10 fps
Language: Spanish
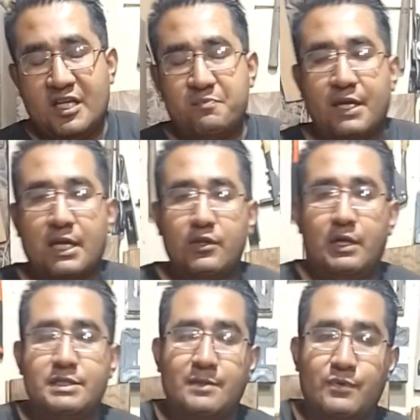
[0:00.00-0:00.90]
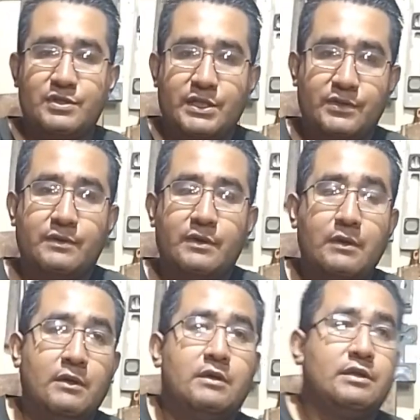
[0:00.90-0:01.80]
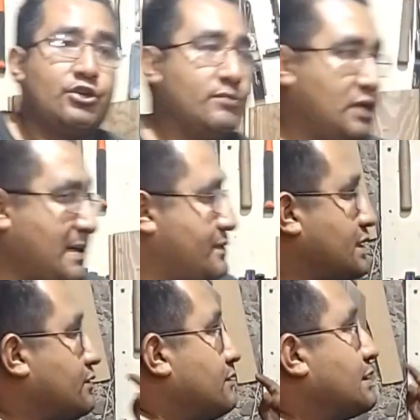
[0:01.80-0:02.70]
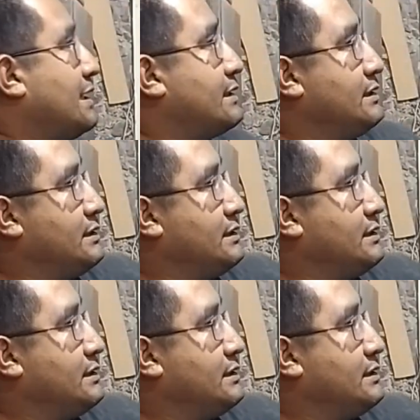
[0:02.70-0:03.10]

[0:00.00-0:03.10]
explicándoles el proceso de cómo le vamos a colocar